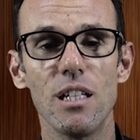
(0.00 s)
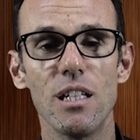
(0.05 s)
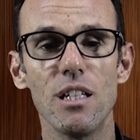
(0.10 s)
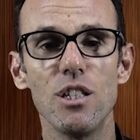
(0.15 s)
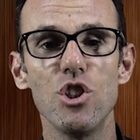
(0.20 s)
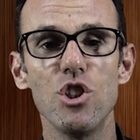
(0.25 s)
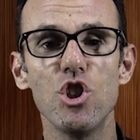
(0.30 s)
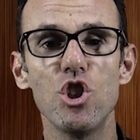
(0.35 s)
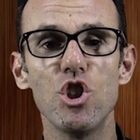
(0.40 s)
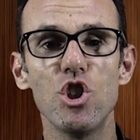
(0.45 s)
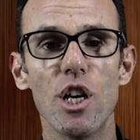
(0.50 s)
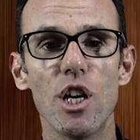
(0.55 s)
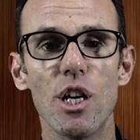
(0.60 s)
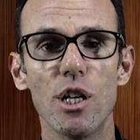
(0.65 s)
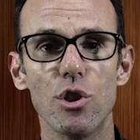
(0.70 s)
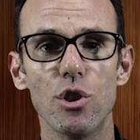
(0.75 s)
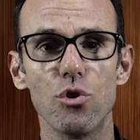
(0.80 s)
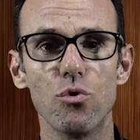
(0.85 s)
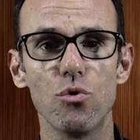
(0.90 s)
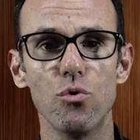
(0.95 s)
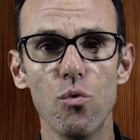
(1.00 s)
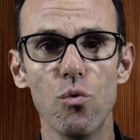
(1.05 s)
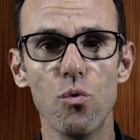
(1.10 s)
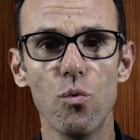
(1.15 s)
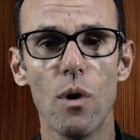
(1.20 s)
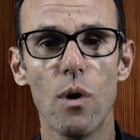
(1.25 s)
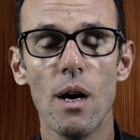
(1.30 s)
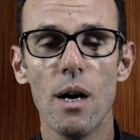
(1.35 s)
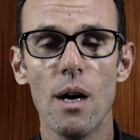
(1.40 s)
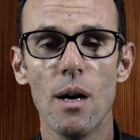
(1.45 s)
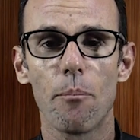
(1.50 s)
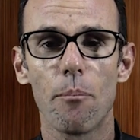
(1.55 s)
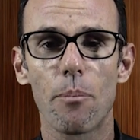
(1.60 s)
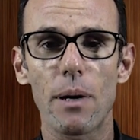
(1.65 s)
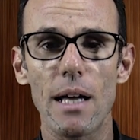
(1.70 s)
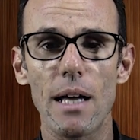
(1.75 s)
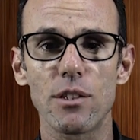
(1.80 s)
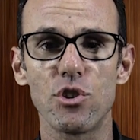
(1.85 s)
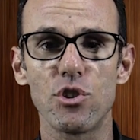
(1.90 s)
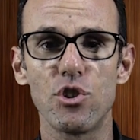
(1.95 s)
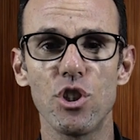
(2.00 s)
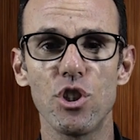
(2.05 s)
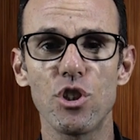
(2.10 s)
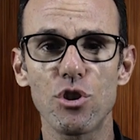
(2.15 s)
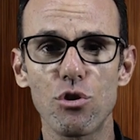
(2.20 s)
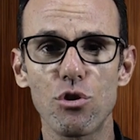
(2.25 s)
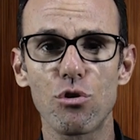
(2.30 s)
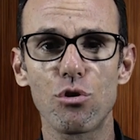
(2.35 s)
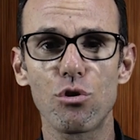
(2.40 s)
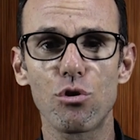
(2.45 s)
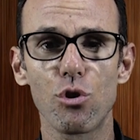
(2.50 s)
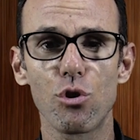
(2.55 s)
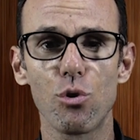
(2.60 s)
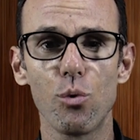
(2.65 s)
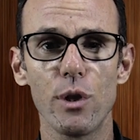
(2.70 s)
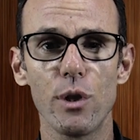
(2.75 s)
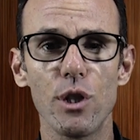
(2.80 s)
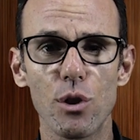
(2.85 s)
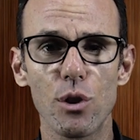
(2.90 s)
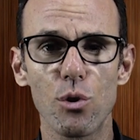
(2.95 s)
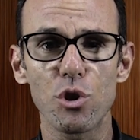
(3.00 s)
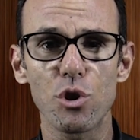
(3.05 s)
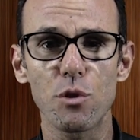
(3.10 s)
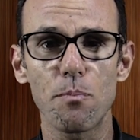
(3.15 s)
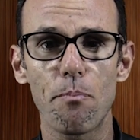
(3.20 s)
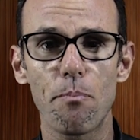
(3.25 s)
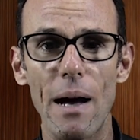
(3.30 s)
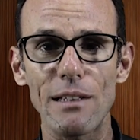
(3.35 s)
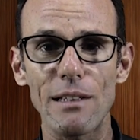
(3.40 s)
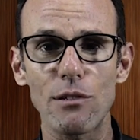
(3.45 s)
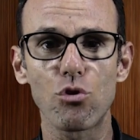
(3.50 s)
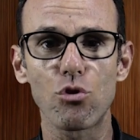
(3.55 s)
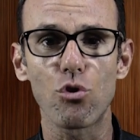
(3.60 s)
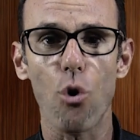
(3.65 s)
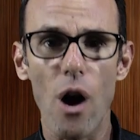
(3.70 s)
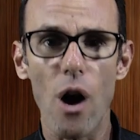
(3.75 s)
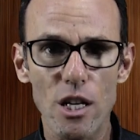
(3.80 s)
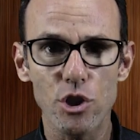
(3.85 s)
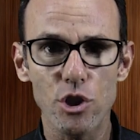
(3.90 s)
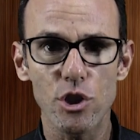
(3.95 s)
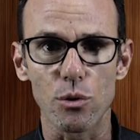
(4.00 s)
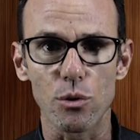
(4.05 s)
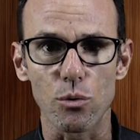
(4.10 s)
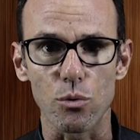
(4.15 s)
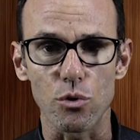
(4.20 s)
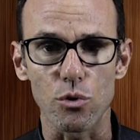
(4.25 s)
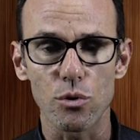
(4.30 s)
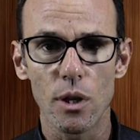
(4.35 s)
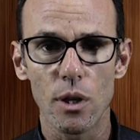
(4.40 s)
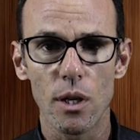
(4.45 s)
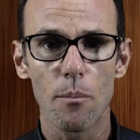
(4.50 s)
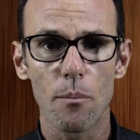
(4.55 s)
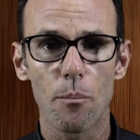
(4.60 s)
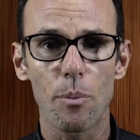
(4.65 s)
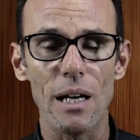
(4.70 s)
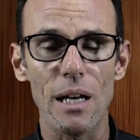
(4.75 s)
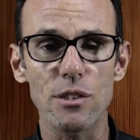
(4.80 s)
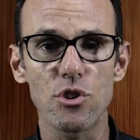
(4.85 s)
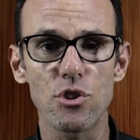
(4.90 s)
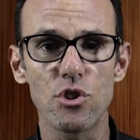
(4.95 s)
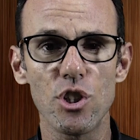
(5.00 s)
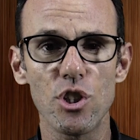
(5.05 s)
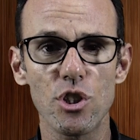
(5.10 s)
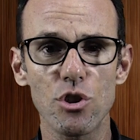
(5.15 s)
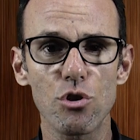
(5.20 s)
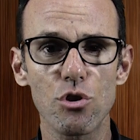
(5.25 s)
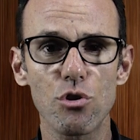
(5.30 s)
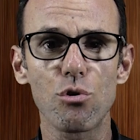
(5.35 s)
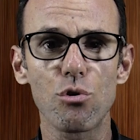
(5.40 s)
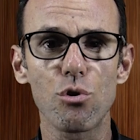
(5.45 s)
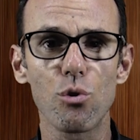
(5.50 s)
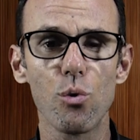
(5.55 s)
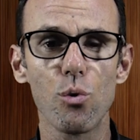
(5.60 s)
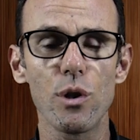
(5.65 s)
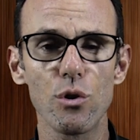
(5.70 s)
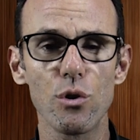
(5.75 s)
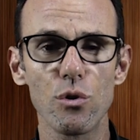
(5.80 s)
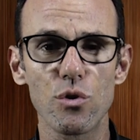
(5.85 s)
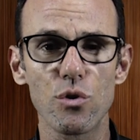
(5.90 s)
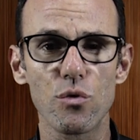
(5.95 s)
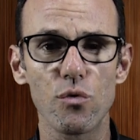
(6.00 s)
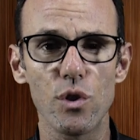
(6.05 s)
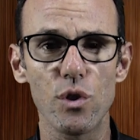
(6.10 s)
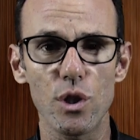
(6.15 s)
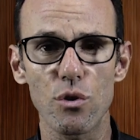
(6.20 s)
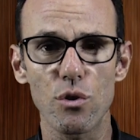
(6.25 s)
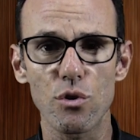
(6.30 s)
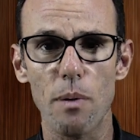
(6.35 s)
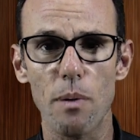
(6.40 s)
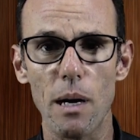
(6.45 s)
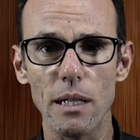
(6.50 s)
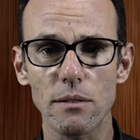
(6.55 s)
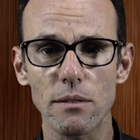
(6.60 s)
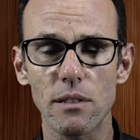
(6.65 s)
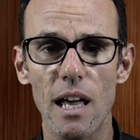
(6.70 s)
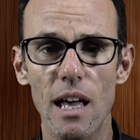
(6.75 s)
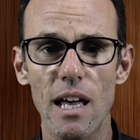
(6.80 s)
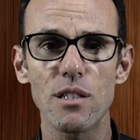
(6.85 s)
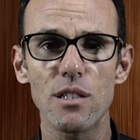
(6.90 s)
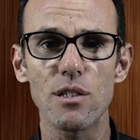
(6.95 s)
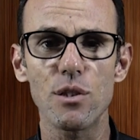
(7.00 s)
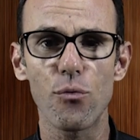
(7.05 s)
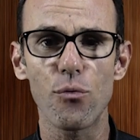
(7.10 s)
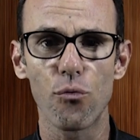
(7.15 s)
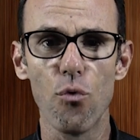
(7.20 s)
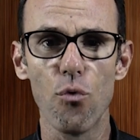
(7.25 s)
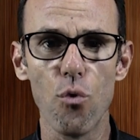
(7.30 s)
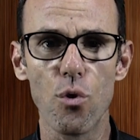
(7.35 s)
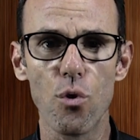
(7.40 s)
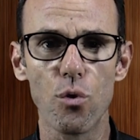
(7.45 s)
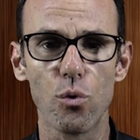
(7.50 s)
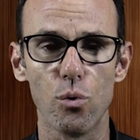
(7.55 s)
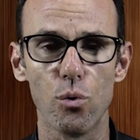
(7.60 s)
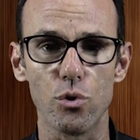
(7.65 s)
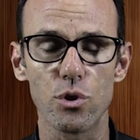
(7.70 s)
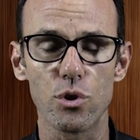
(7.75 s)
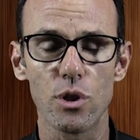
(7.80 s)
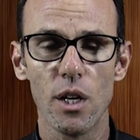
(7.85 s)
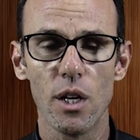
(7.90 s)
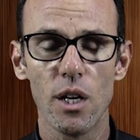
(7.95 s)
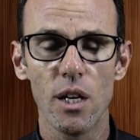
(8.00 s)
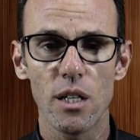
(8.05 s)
em jejum para destruir os patógenos para destruir os vírus, bactérias e fungos.